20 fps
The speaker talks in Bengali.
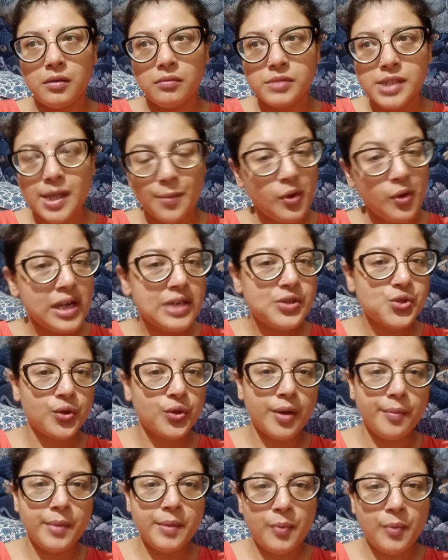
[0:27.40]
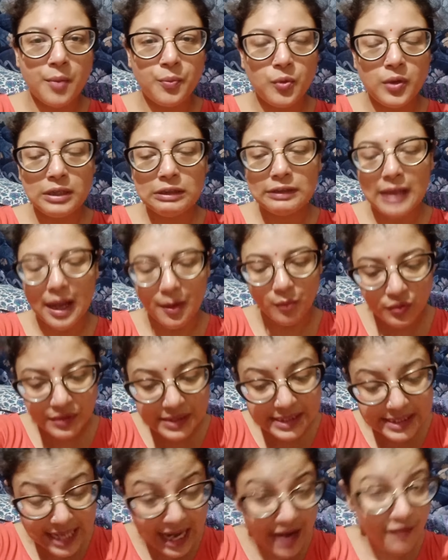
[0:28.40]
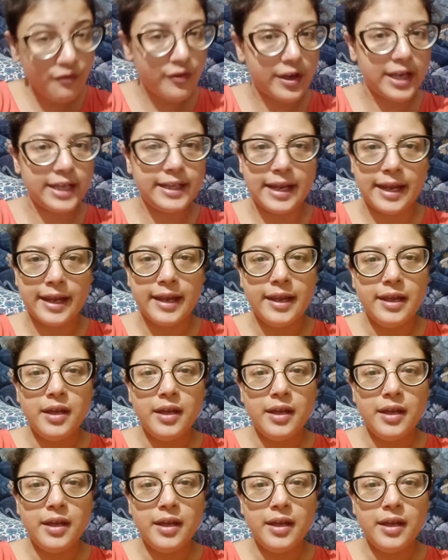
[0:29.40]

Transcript: যেমন ইনস্টাগ্রামে পপুলার তেমন সেম ওয়েতে